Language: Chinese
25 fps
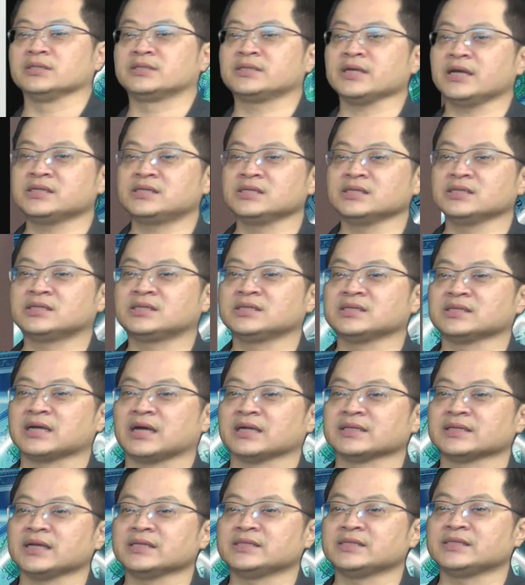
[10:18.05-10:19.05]
这一次市
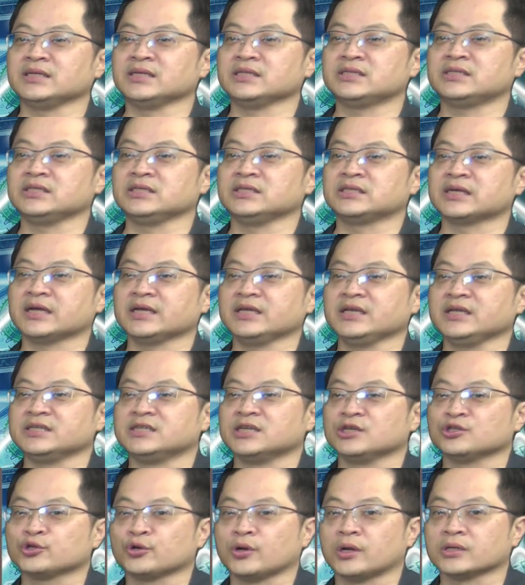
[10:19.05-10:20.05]
场在经济在疫
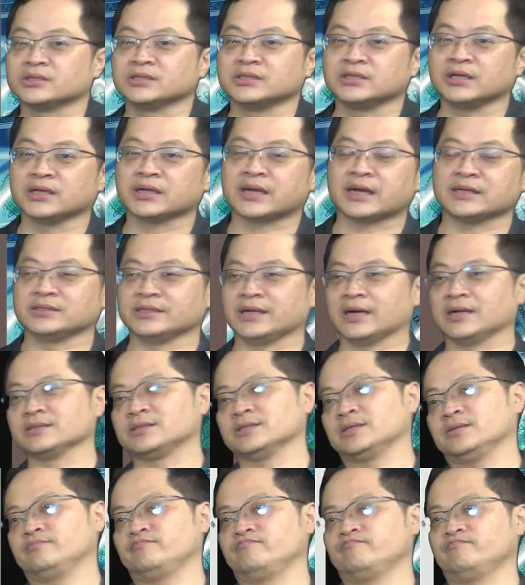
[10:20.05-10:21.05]
情重要时间开始扬
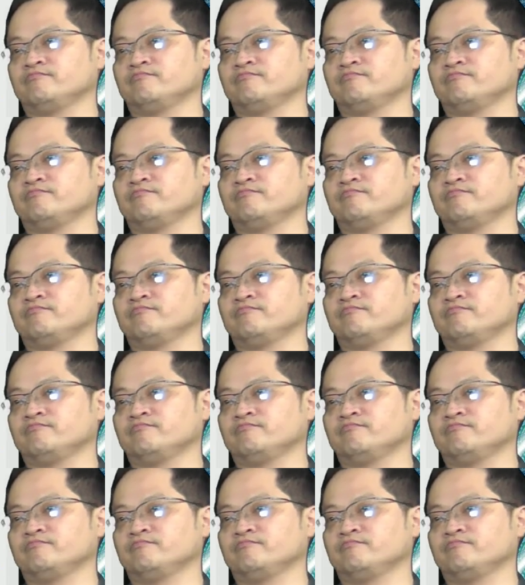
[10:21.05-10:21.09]
升，